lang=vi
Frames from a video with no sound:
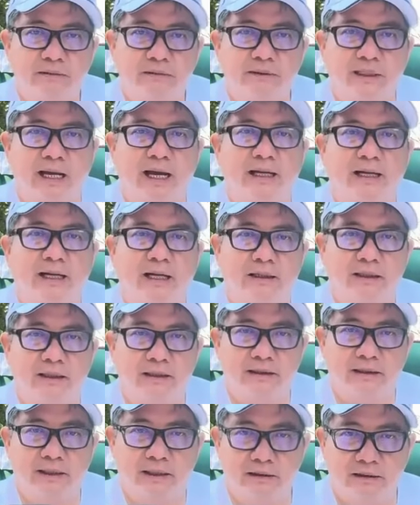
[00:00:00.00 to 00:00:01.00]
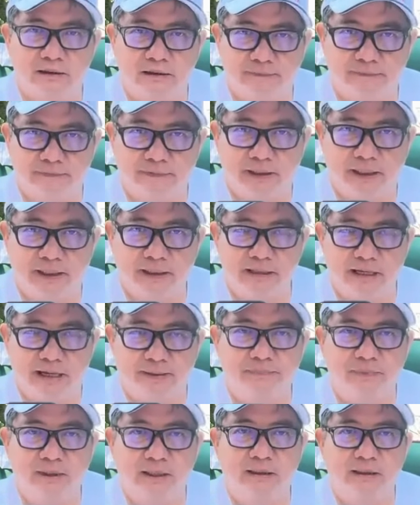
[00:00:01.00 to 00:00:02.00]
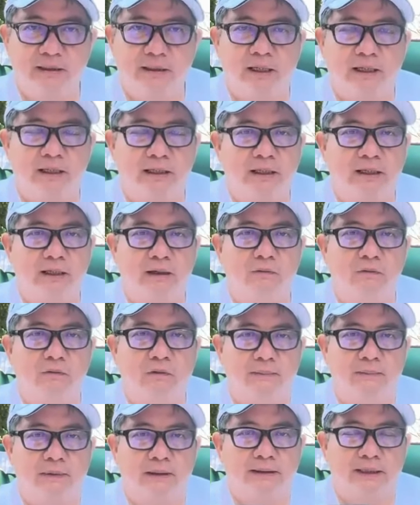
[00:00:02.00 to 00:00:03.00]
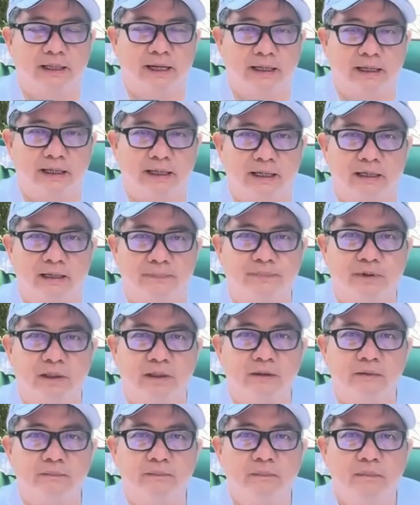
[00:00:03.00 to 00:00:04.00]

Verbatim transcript: Ta ra lệnh các ngươi phải dẹp cái cái Long Hoa Mật Tạng ngay lập tức.